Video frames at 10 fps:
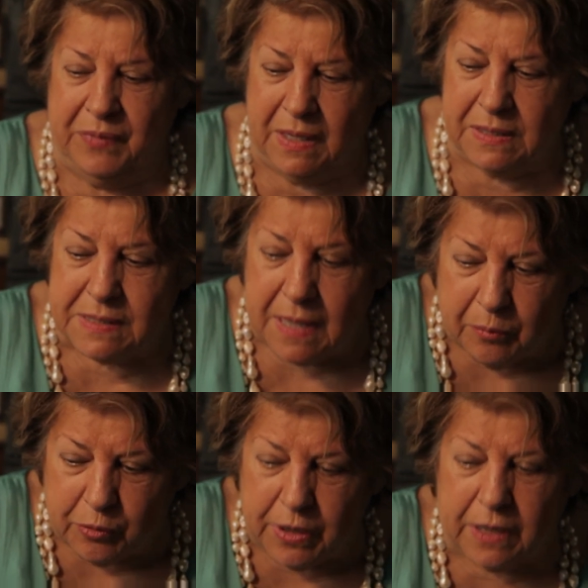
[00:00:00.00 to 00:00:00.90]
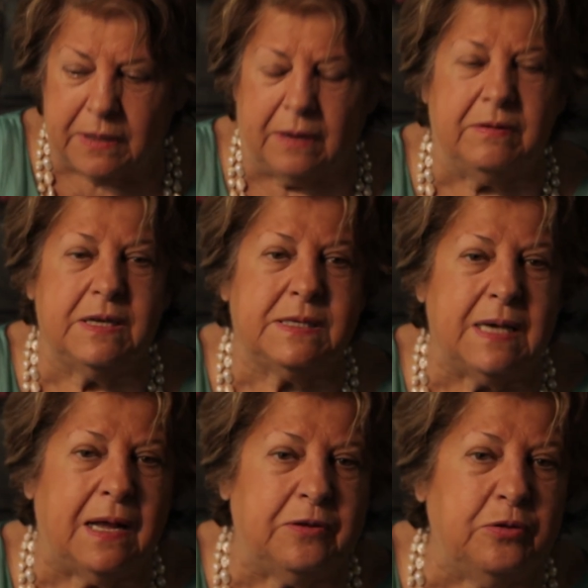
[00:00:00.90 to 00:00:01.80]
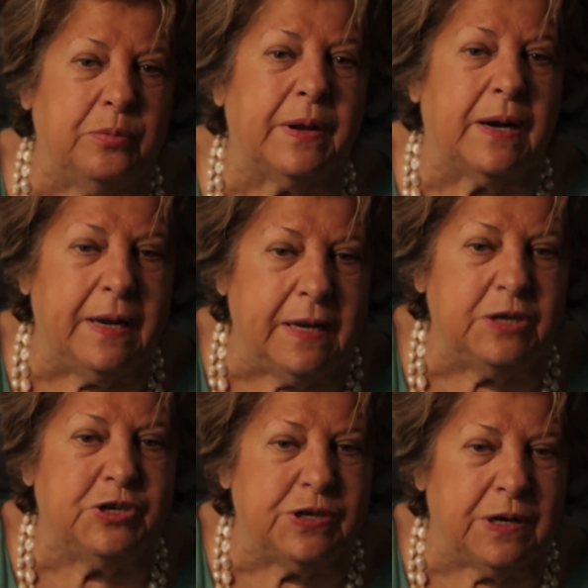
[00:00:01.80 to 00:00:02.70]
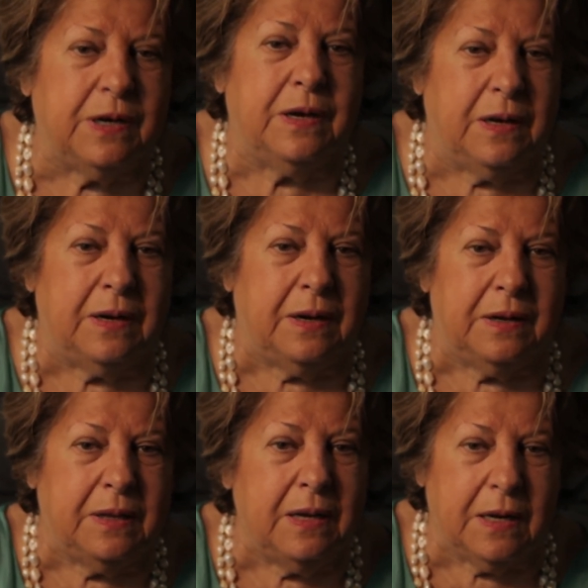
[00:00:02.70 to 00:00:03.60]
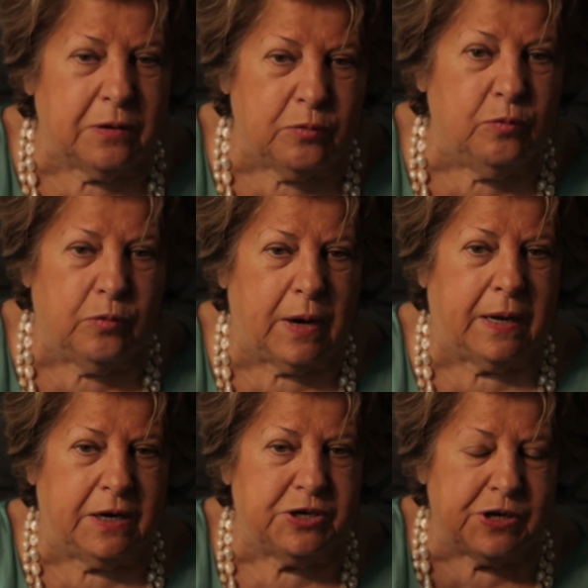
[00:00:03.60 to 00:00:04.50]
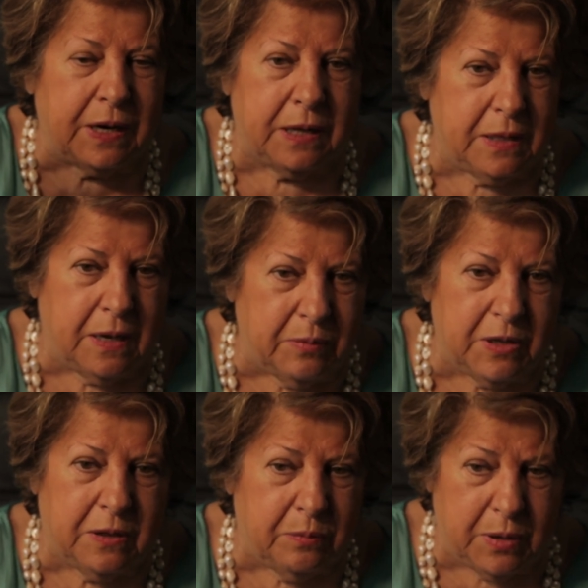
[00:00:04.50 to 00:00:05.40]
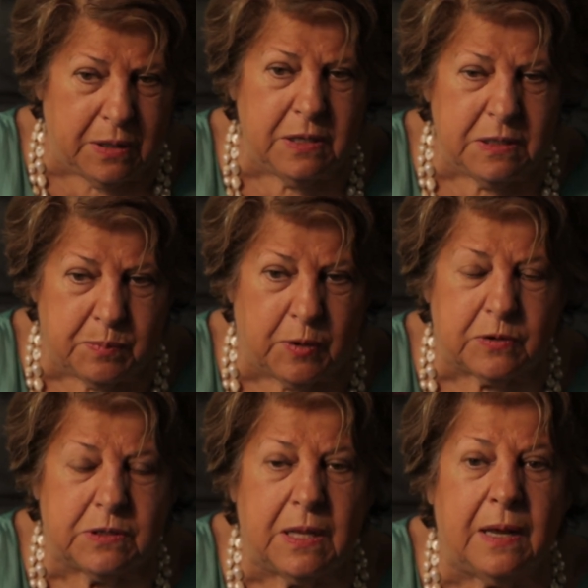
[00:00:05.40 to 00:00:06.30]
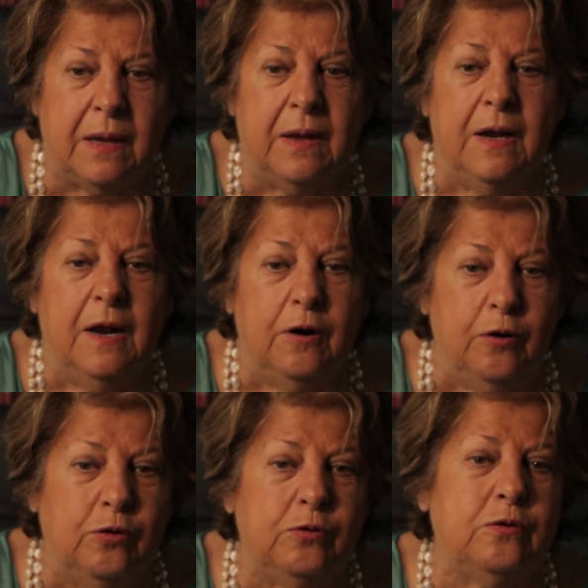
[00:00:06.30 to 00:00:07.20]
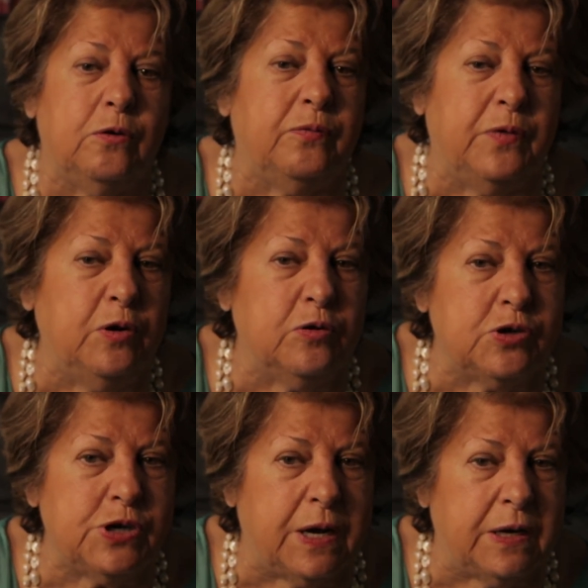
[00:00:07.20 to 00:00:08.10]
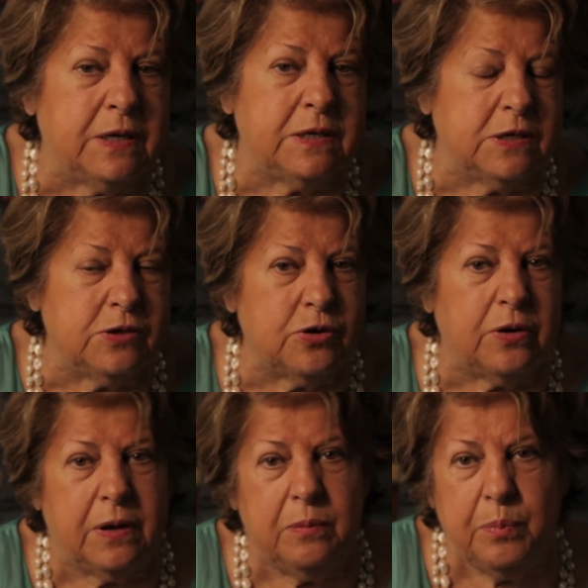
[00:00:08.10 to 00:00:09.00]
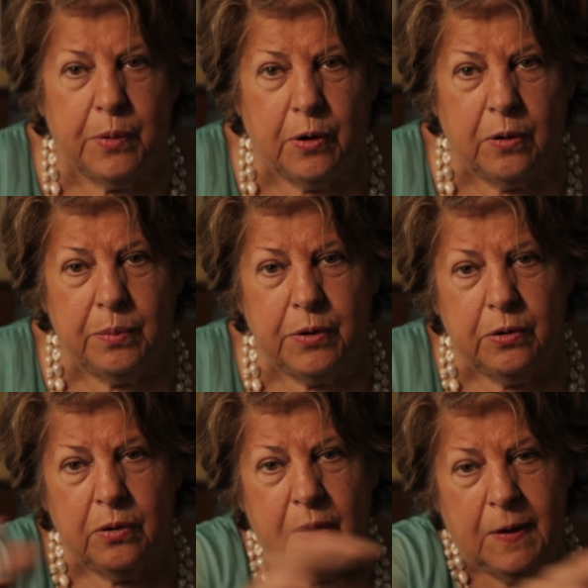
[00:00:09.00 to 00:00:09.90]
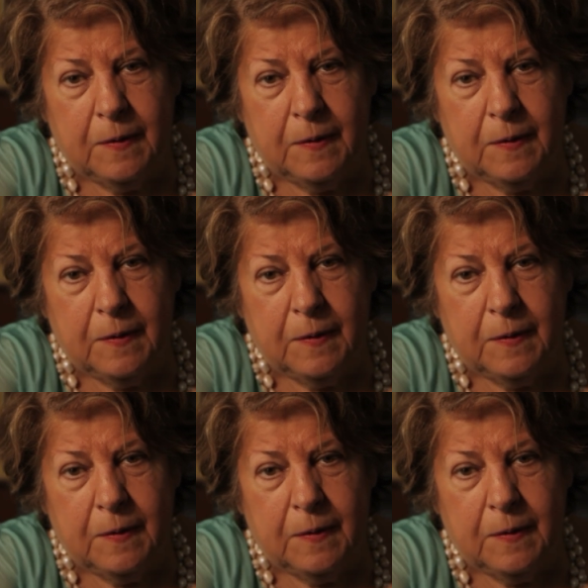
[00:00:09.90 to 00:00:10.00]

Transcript: eh, stiamo riattraversando per legge di natura e geneticamente predisposta l'ontofilogenesi, cioè in proprio